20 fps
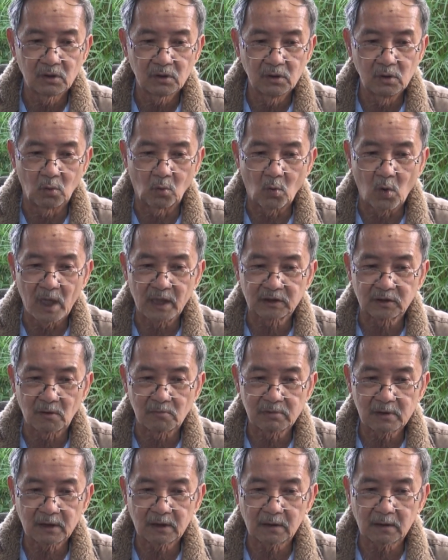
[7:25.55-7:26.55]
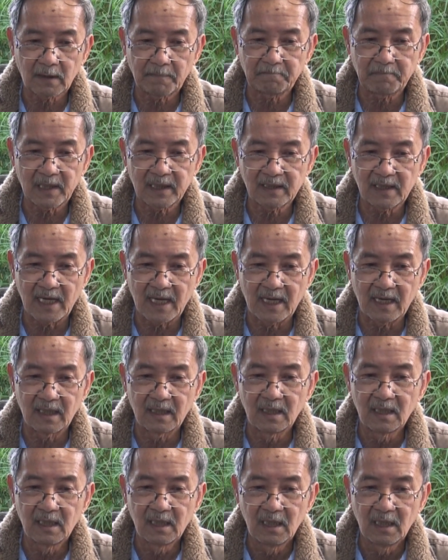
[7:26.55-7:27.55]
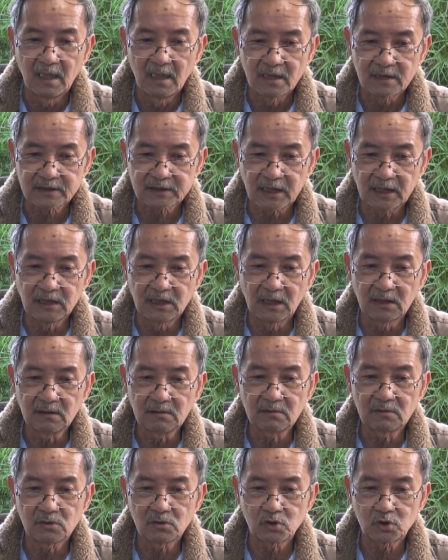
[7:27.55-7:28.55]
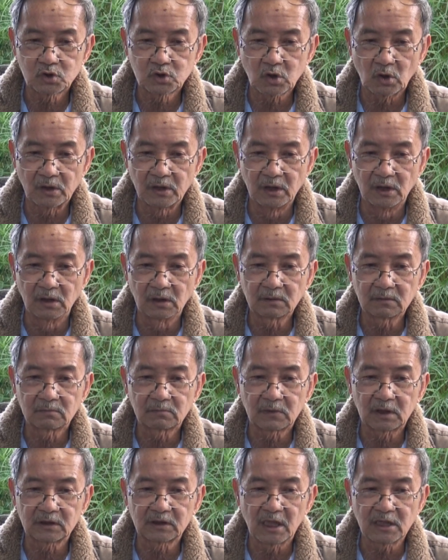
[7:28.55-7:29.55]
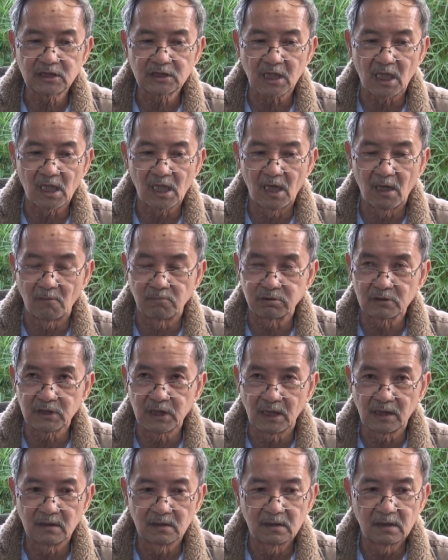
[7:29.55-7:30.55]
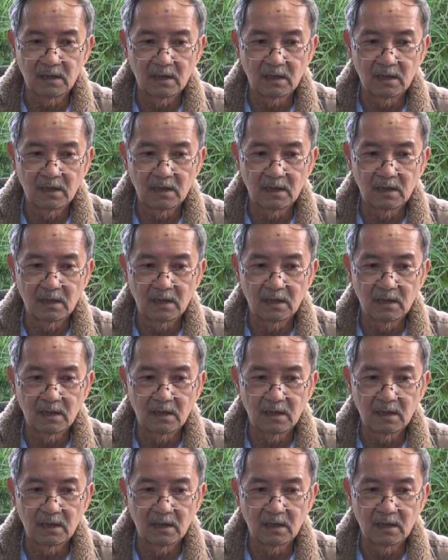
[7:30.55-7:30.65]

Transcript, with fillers: Điều quan trọng cấp bách là xây dựng cho được cái thế trận lòng dân,